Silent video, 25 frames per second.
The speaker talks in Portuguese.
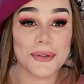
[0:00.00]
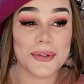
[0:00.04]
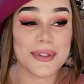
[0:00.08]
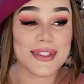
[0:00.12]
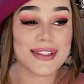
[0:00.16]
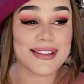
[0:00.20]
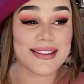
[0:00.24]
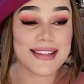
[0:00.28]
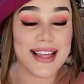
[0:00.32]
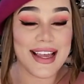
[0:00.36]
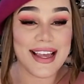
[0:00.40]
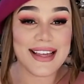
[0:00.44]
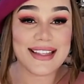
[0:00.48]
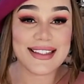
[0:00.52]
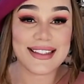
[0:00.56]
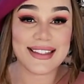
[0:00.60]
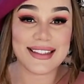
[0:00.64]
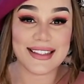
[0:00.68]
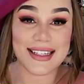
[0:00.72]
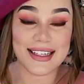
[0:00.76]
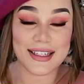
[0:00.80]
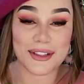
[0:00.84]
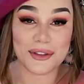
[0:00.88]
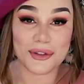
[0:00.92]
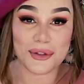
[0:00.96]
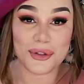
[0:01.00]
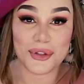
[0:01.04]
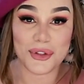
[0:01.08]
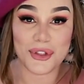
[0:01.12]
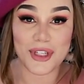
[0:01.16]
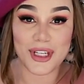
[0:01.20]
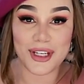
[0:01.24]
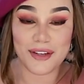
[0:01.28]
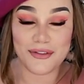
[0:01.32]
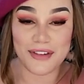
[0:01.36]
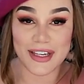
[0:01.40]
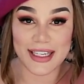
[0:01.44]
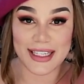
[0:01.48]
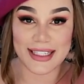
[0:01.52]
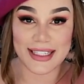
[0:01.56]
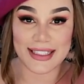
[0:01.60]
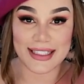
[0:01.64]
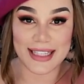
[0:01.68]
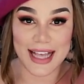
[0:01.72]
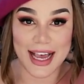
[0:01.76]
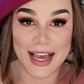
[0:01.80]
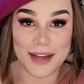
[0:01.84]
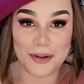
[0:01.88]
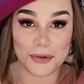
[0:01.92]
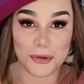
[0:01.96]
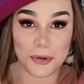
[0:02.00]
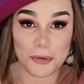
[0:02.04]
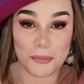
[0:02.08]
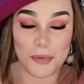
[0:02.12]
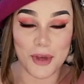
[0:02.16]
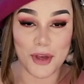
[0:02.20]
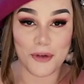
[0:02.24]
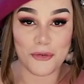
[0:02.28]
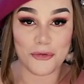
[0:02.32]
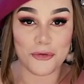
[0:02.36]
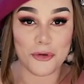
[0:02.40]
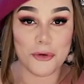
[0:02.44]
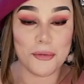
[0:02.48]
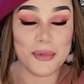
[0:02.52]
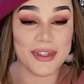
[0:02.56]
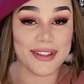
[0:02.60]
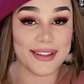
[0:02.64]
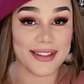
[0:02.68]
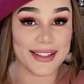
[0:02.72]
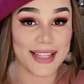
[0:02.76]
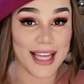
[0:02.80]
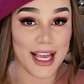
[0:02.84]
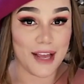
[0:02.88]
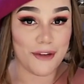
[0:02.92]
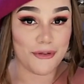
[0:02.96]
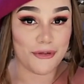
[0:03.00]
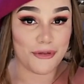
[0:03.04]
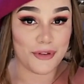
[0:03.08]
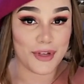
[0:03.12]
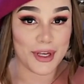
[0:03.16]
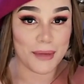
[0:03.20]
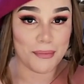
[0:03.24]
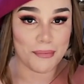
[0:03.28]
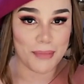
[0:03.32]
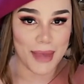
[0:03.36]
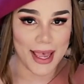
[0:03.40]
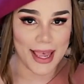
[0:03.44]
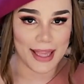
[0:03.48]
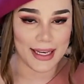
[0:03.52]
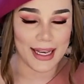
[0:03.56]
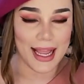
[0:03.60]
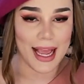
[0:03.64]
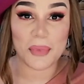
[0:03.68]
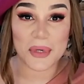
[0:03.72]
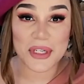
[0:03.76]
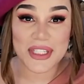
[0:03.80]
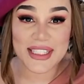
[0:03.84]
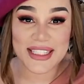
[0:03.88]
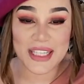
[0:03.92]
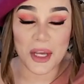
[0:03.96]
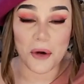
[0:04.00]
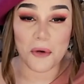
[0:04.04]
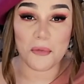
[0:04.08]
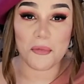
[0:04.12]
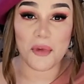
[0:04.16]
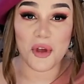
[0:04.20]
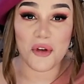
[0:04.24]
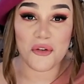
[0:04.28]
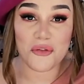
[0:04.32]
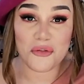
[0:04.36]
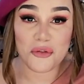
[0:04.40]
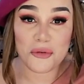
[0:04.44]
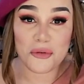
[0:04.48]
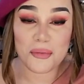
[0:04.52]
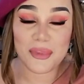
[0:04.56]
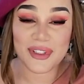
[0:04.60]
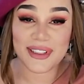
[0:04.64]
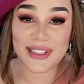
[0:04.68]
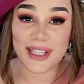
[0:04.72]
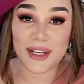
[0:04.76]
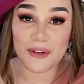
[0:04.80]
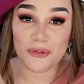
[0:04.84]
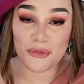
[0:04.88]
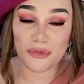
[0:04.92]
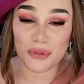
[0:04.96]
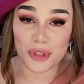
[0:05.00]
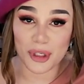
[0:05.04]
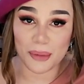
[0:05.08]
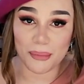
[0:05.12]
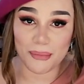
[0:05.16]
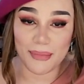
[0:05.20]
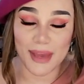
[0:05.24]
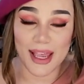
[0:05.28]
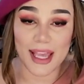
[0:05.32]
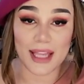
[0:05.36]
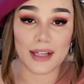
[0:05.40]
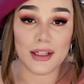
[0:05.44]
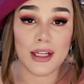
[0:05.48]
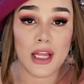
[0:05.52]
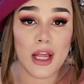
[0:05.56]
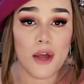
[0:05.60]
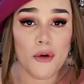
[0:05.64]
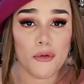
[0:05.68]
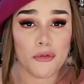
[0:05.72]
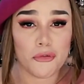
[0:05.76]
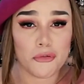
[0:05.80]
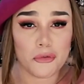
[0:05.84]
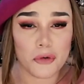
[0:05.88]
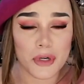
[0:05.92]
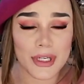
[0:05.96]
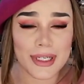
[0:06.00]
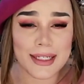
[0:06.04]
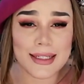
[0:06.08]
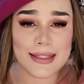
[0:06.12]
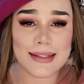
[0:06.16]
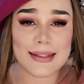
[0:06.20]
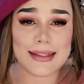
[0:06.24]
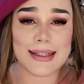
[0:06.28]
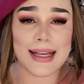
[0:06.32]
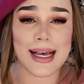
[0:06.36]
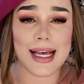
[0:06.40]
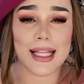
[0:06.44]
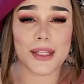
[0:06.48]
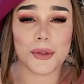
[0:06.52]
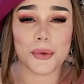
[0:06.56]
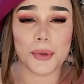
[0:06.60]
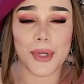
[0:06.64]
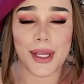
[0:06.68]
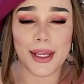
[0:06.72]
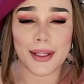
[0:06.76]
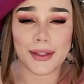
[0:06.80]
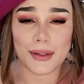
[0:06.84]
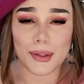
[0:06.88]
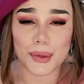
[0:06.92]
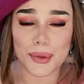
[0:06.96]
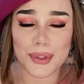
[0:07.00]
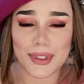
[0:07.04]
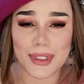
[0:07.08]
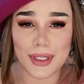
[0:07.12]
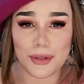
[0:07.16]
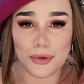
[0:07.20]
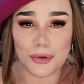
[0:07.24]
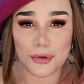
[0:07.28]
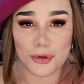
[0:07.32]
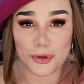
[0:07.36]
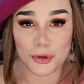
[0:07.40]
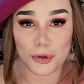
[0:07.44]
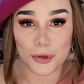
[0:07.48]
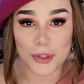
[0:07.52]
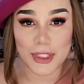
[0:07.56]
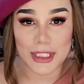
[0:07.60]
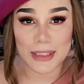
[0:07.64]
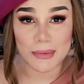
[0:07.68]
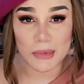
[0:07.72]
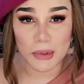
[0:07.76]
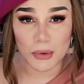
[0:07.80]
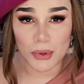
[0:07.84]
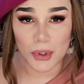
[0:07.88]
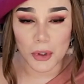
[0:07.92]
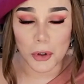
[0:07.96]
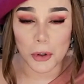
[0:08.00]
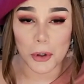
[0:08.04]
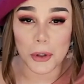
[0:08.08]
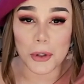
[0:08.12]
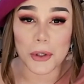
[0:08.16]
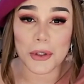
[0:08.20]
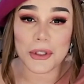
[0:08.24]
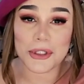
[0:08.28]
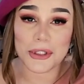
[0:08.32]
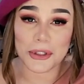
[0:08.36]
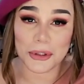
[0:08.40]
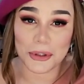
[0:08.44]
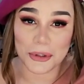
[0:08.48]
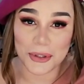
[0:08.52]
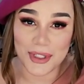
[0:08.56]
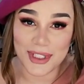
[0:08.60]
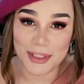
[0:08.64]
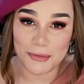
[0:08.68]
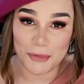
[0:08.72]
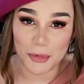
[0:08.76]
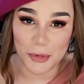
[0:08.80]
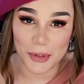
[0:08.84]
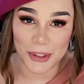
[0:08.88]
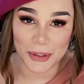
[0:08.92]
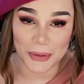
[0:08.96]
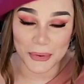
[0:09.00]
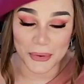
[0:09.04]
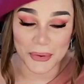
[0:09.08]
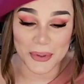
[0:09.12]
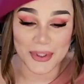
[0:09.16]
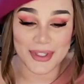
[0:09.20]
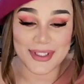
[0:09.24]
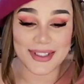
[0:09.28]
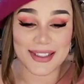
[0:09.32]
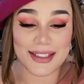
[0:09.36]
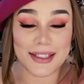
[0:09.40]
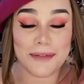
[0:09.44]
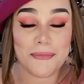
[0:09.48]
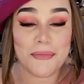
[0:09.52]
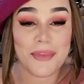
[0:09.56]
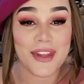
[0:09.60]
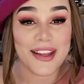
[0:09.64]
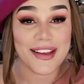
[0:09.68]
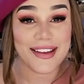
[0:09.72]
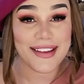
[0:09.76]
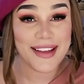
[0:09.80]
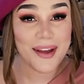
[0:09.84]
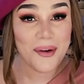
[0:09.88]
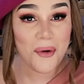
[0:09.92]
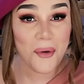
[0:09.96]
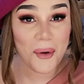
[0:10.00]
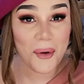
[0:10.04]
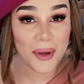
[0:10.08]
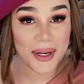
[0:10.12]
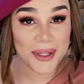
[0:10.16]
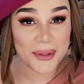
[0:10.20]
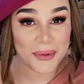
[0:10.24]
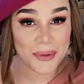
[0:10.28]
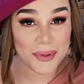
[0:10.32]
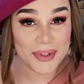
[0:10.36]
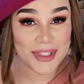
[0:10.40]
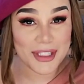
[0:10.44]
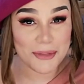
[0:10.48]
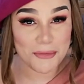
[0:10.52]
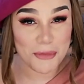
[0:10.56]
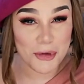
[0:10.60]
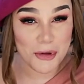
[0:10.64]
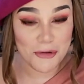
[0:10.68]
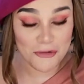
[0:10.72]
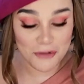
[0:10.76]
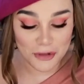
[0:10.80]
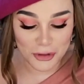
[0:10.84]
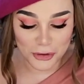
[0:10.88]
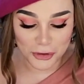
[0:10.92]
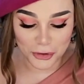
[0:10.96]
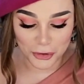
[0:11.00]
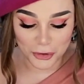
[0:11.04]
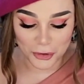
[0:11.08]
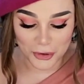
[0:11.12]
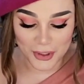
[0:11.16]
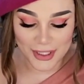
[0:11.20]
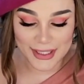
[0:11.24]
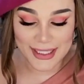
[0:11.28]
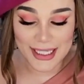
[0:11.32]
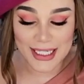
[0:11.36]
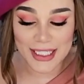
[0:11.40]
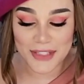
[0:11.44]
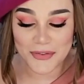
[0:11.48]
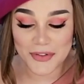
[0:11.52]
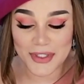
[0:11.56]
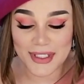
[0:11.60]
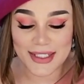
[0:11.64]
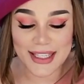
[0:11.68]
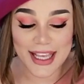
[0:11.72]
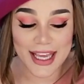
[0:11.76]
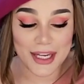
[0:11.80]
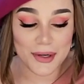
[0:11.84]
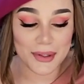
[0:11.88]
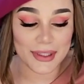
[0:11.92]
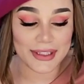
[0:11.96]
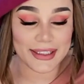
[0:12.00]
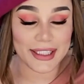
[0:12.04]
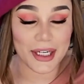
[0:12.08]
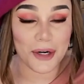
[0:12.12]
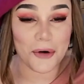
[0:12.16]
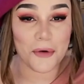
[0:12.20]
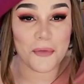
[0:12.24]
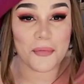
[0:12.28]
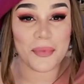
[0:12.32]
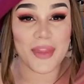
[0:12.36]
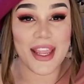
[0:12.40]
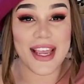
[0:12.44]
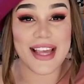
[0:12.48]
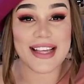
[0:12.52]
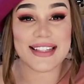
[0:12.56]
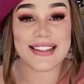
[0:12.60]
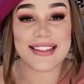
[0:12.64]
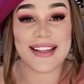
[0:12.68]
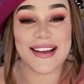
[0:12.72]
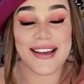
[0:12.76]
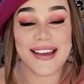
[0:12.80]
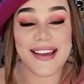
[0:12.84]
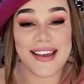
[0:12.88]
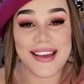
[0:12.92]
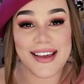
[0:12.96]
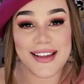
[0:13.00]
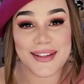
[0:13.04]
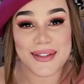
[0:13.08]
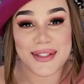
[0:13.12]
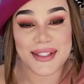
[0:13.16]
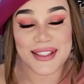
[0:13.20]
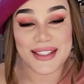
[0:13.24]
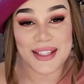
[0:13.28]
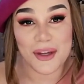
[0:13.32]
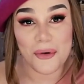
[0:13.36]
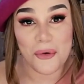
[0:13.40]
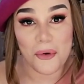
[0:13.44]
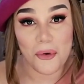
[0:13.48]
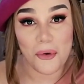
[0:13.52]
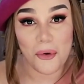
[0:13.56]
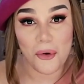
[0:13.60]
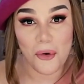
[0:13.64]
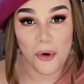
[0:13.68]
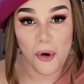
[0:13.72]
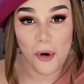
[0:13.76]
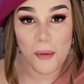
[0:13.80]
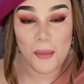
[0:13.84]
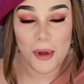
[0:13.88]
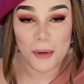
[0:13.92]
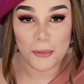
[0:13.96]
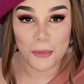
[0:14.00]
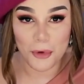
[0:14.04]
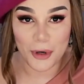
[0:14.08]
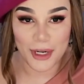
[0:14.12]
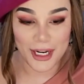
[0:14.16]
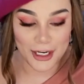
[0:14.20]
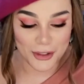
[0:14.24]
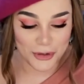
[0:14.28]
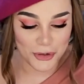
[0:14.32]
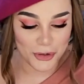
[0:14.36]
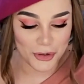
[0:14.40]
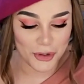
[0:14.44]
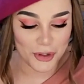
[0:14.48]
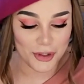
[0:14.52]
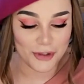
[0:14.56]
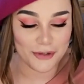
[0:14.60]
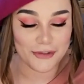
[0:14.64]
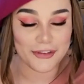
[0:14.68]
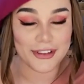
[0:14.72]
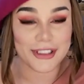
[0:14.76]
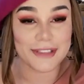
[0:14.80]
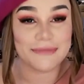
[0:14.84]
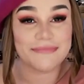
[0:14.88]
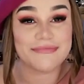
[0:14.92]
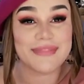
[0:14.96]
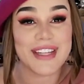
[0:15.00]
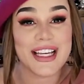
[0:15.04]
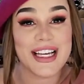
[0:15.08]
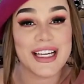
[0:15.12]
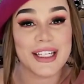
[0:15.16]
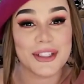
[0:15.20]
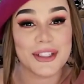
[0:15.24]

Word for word: dos 10 anos de aniversário do perfume La Vie Belle. Pois é, o perfume La Vie Belle foi lançado entre os anos de 2011 e 2012 e agora em 2022 eles fizeram então essa edição comemorativa